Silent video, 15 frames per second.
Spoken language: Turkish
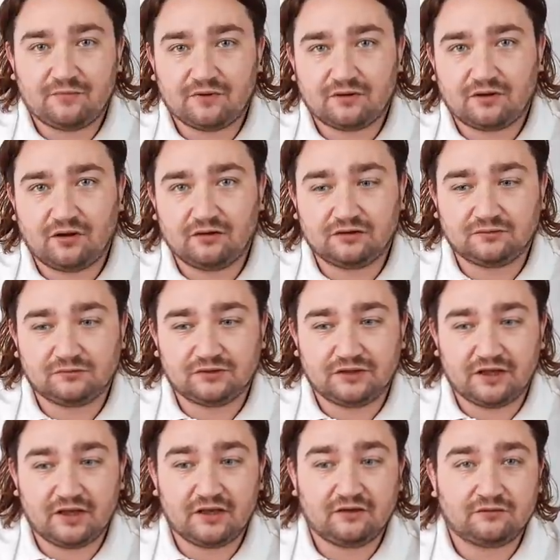mi kalır mı
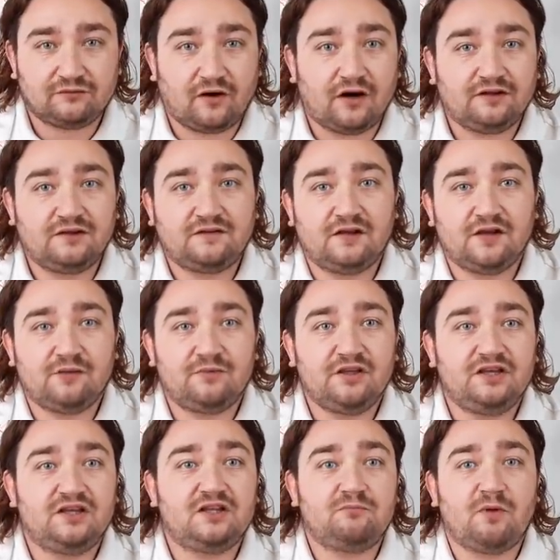diye. Fatih
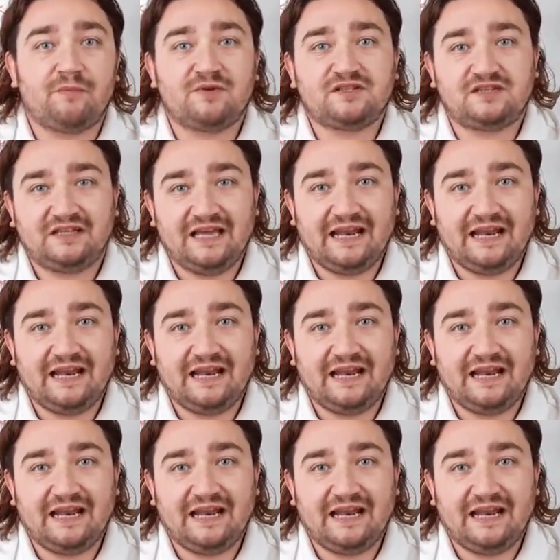Terim'in gitmemesi